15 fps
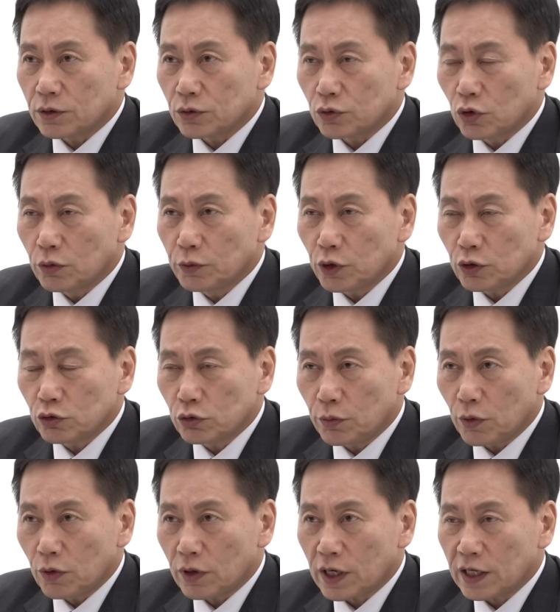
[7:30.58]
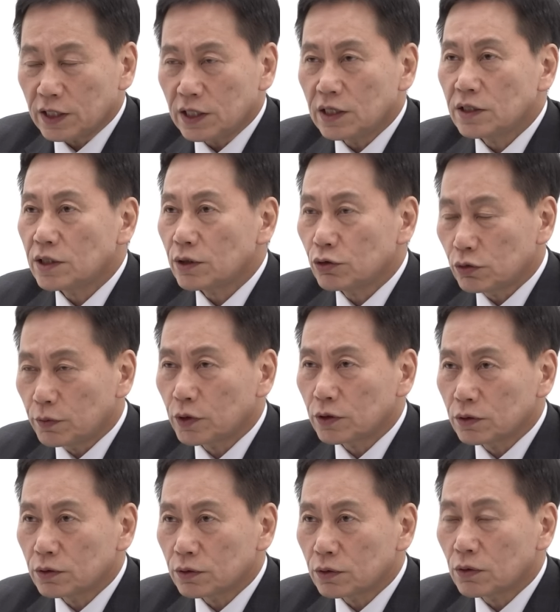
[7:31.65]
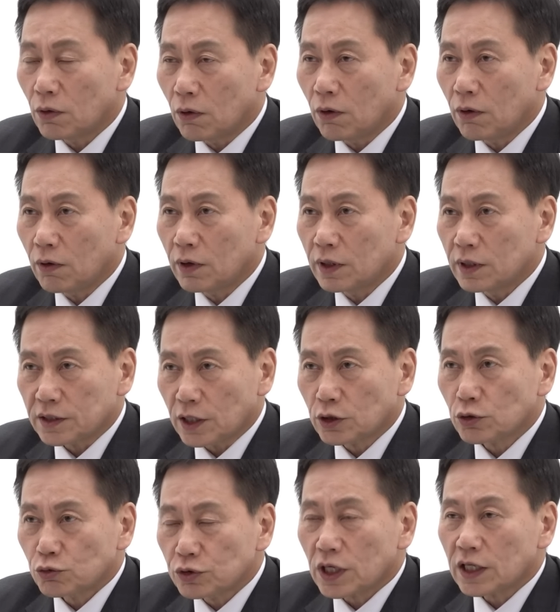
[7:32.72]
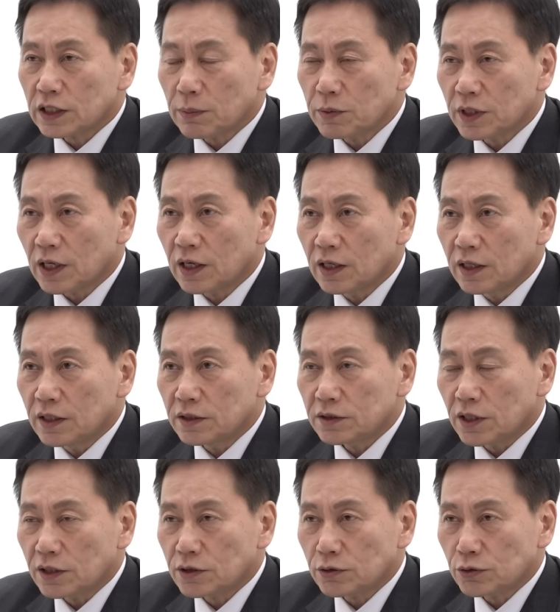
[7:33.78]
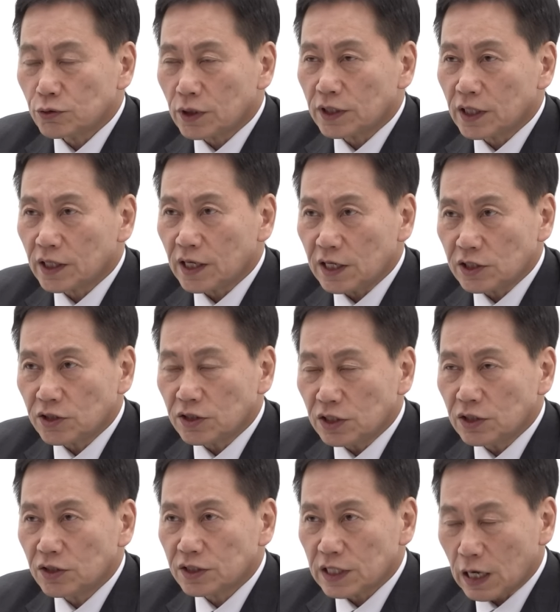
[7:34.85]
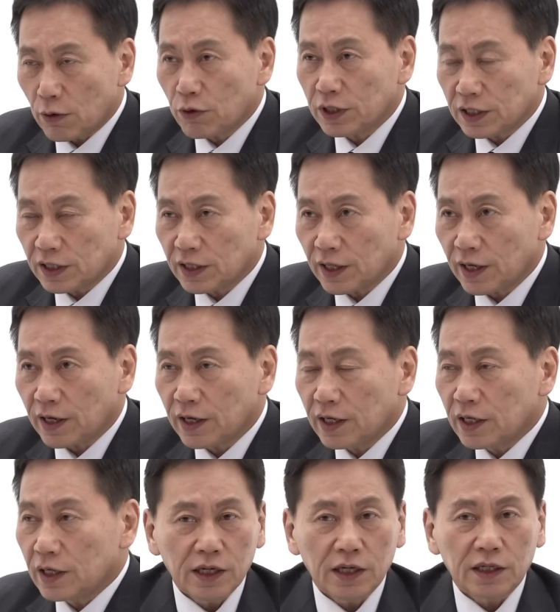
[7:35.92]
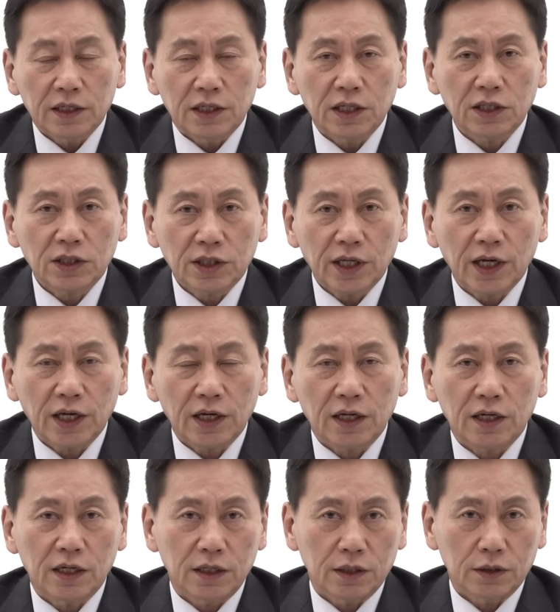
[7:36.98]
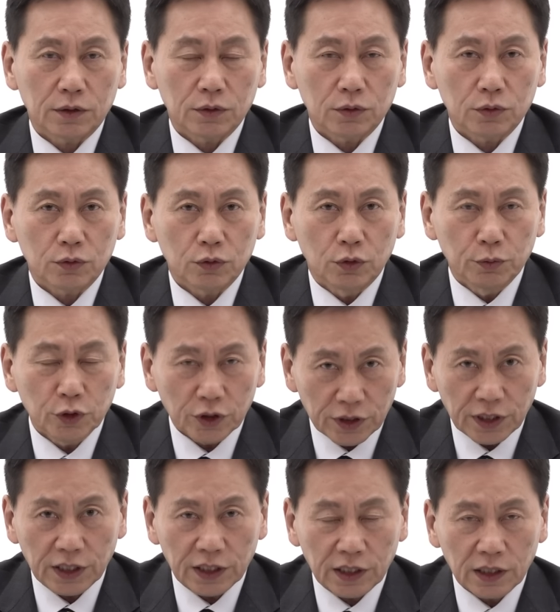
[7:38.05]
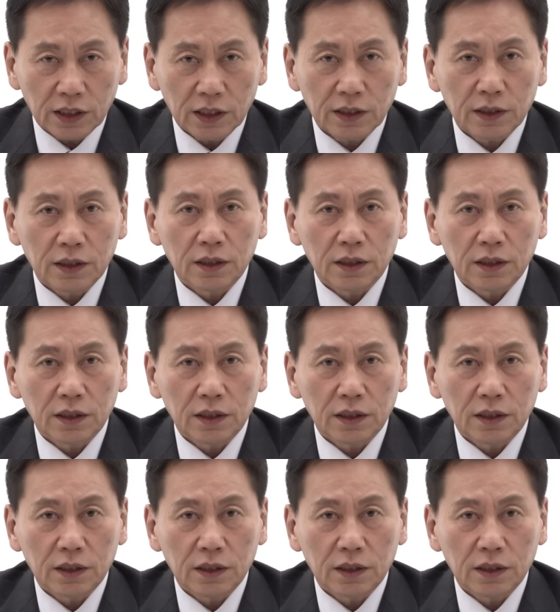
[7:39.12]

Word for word: 노무현 후보가 이인재 후보를 누르고 대선 주자가 됩니다. 대선 주자가 된 게 2002년 4월인데 이때 노무현이